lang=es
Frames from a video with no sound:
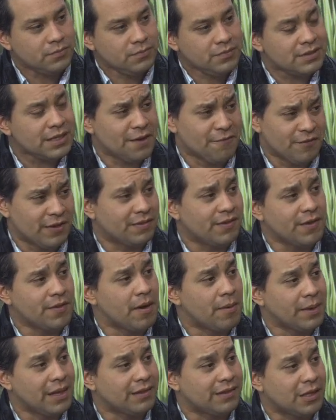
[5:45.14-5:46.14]

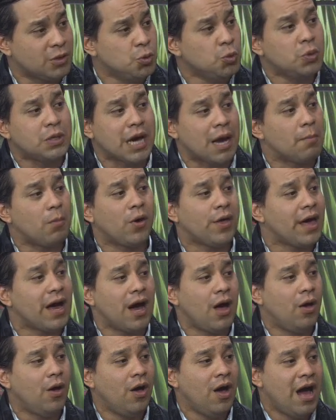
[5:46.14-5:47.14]
efectivamente nunca hemos
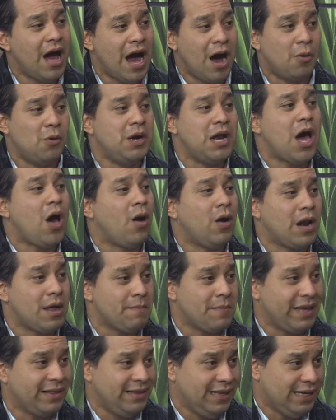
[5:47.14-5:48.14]
dejado a un lado la
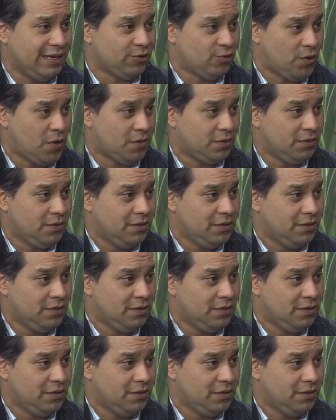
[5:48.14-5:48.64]
investigación.